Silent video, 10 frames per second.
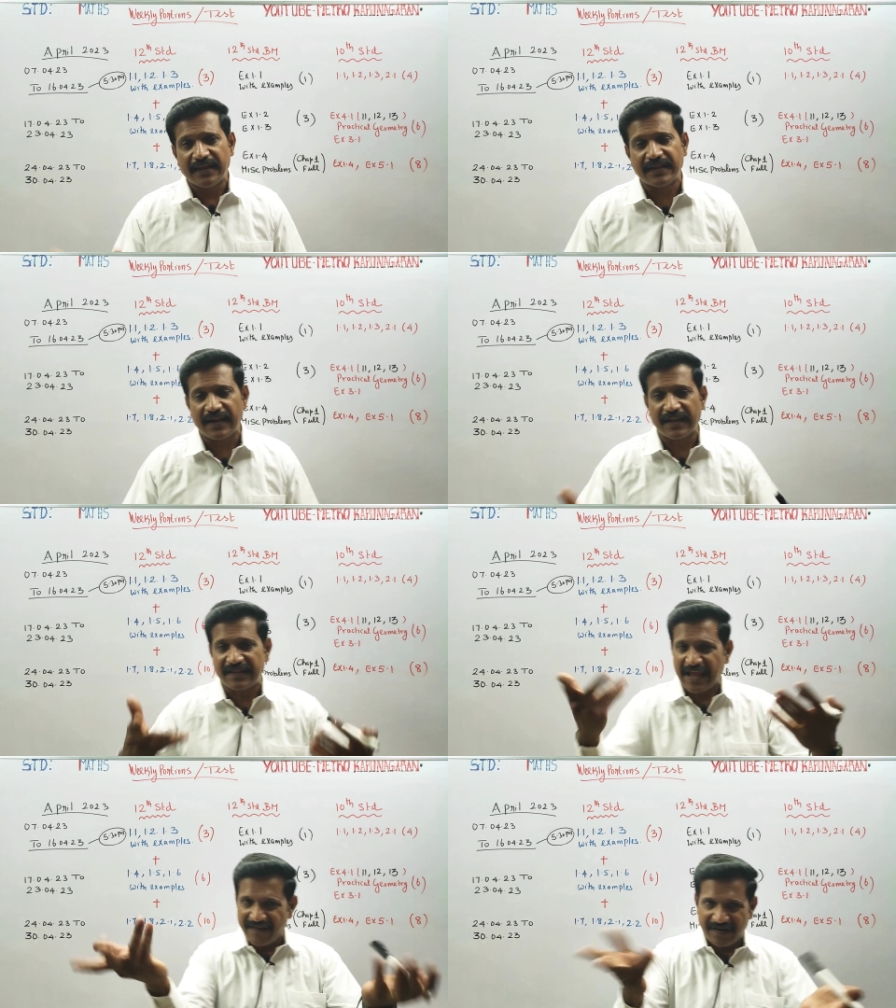இதெல்லாம்
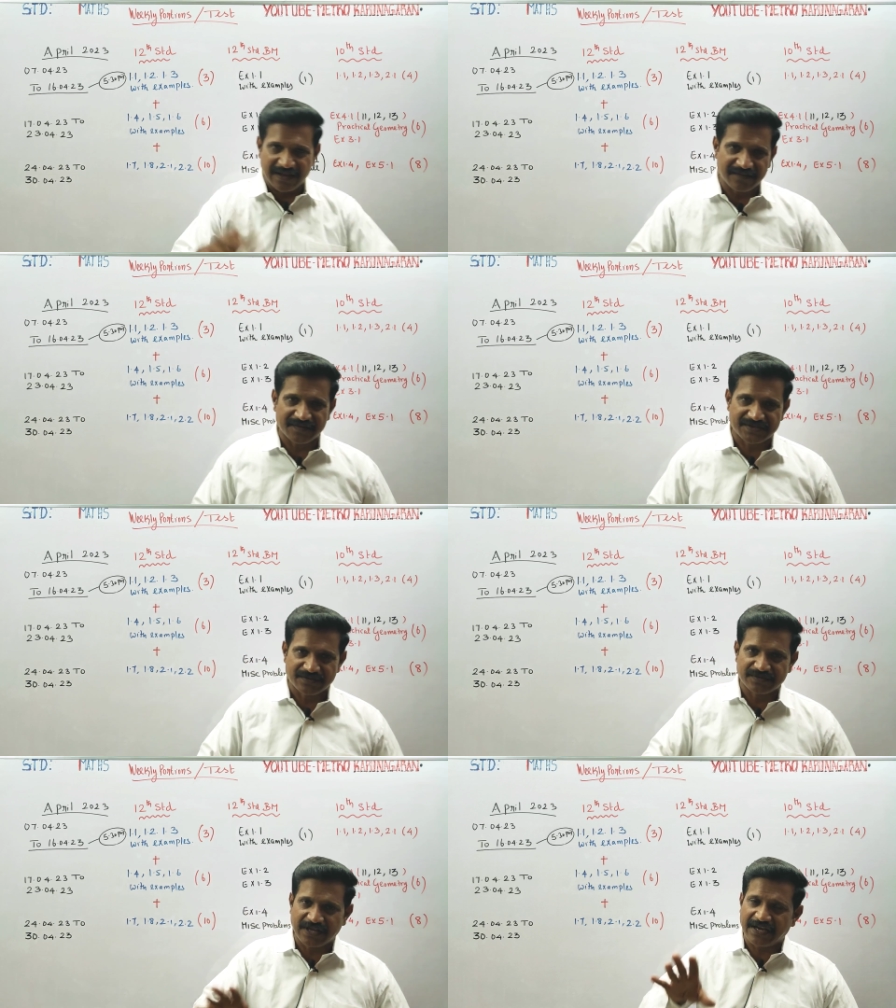தேவையில்லாத
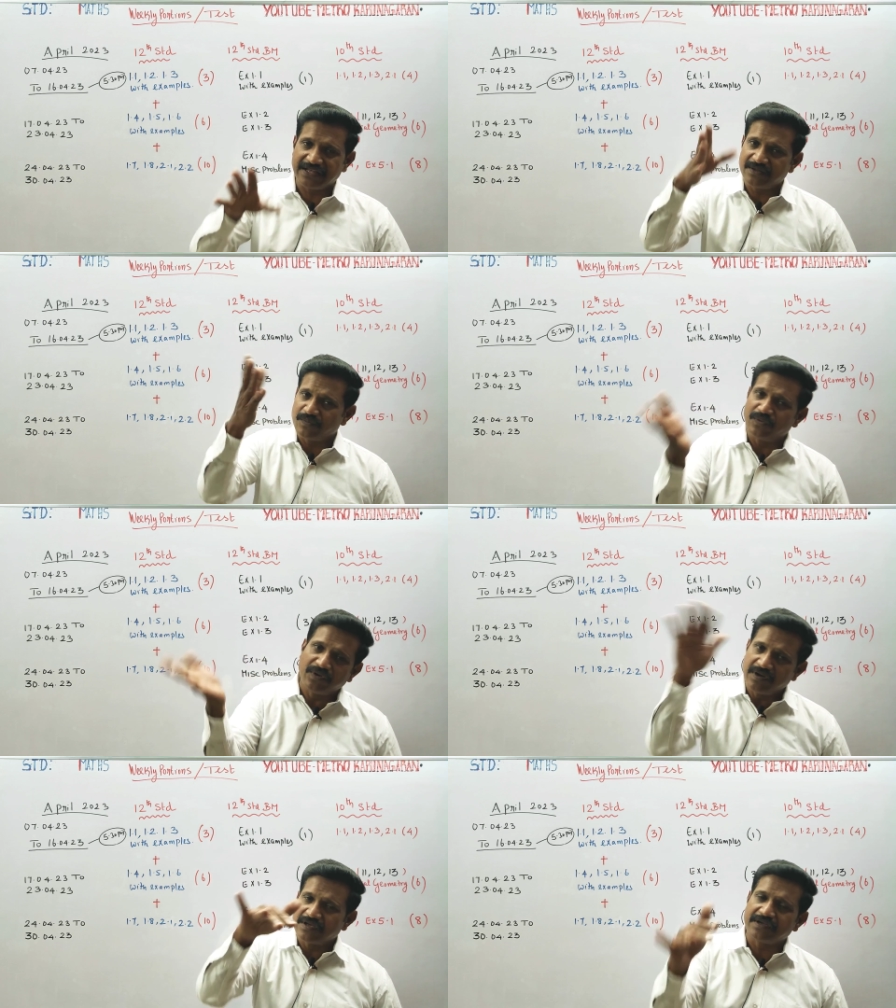விஷயம் ஏன்னா இது
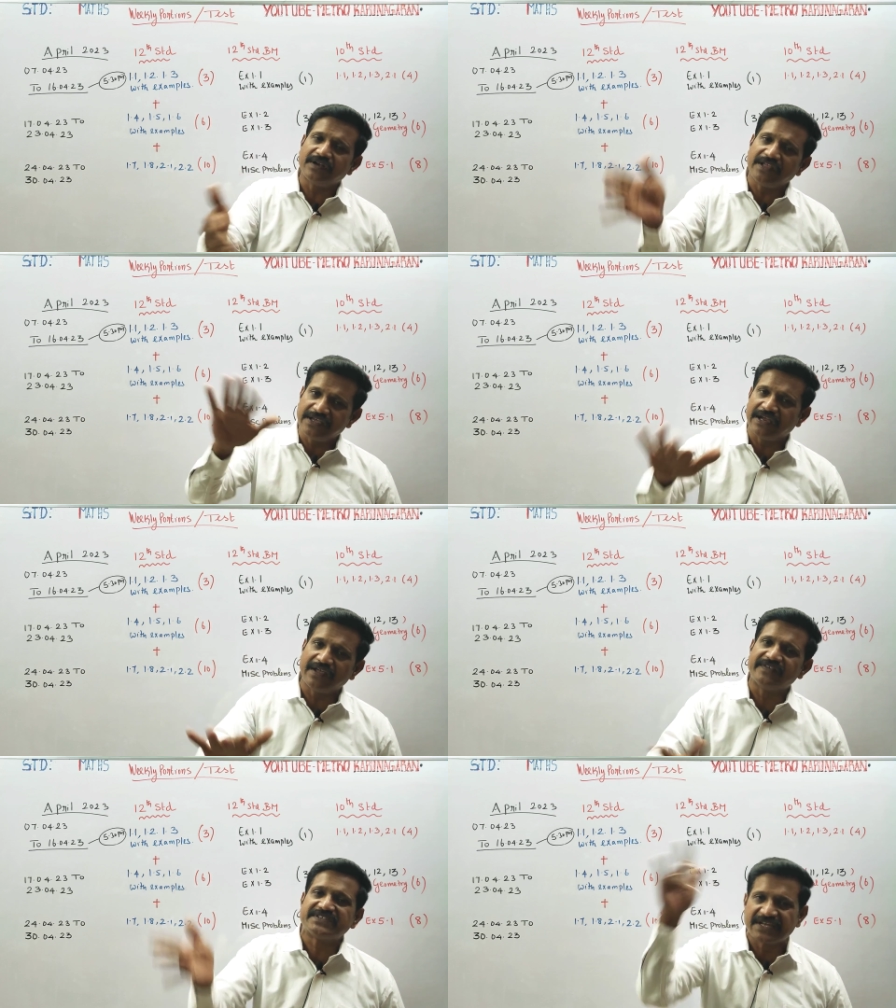உங்களுக்கு
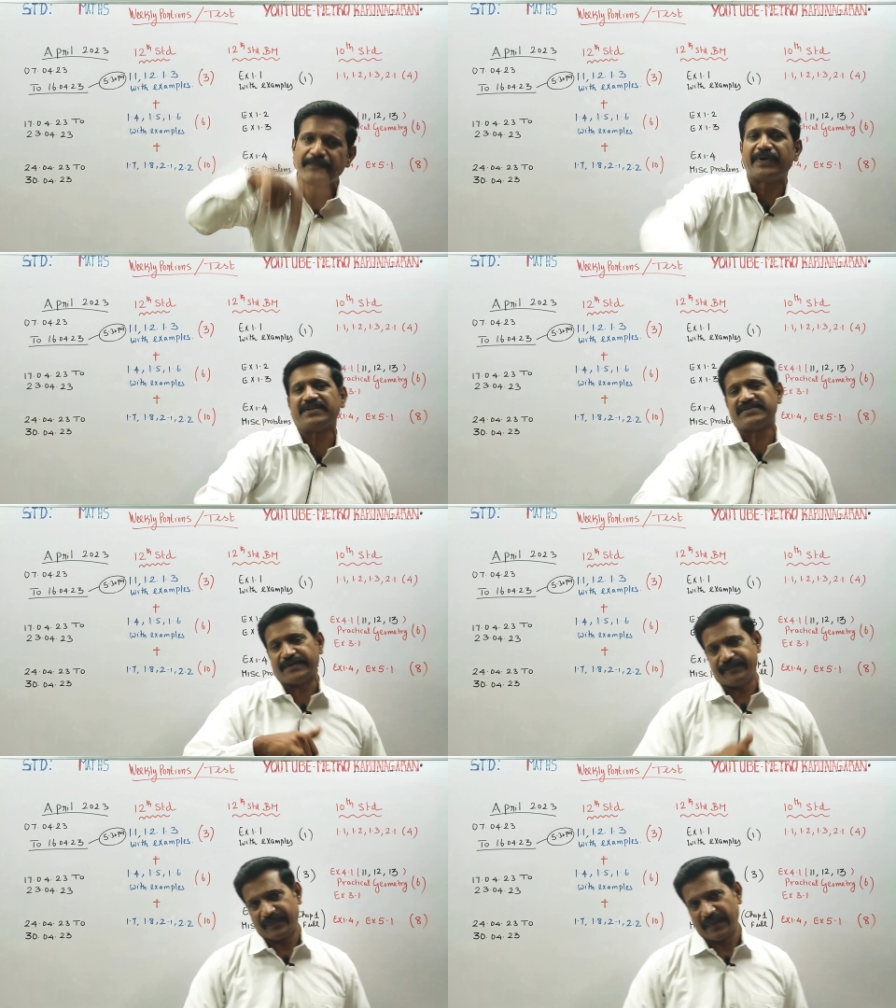நீங்களே வச்சுக்கிற பரீட்சை